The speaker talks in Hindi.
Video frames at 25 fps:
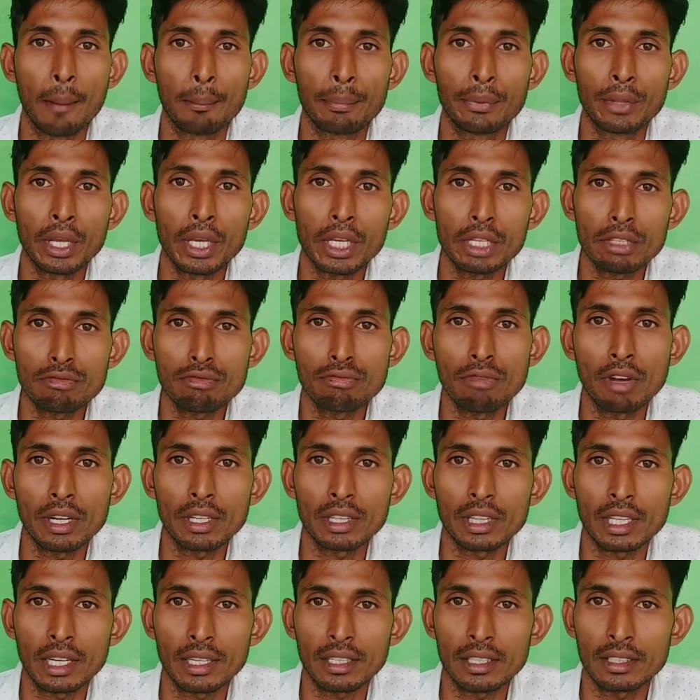
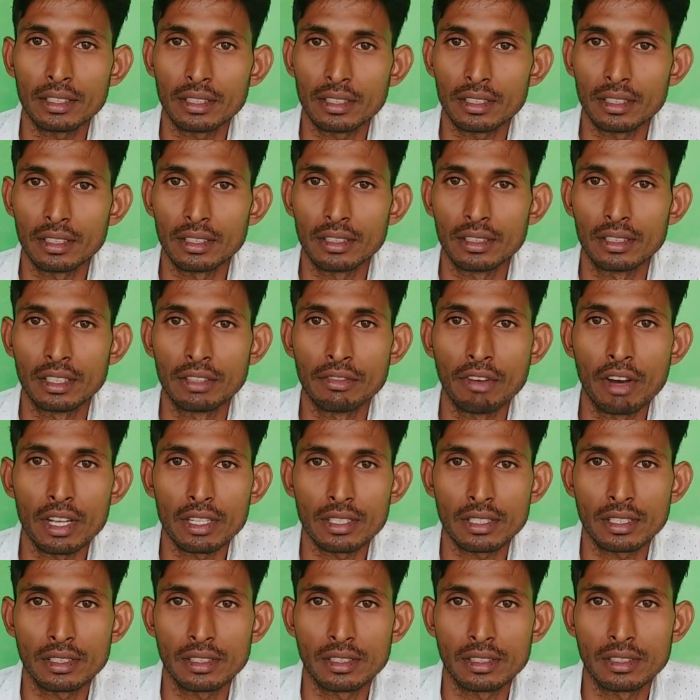अप्तेश्वर तक
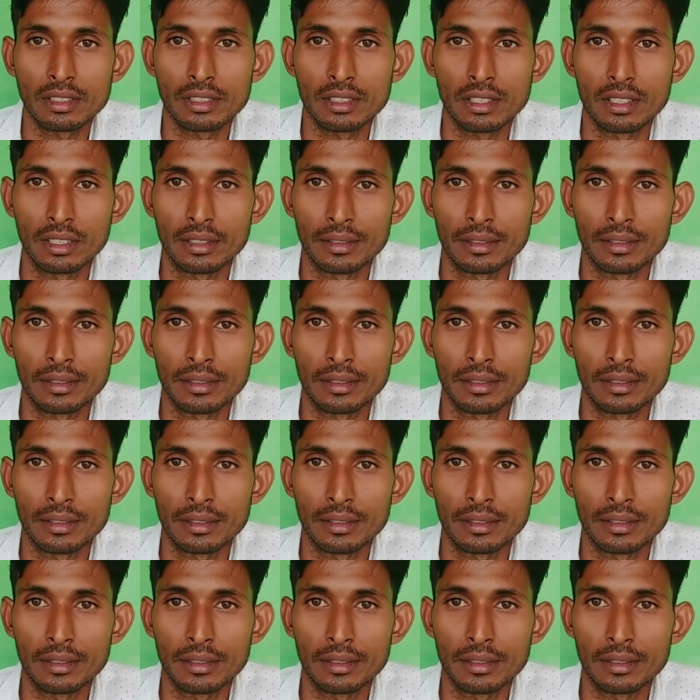निवास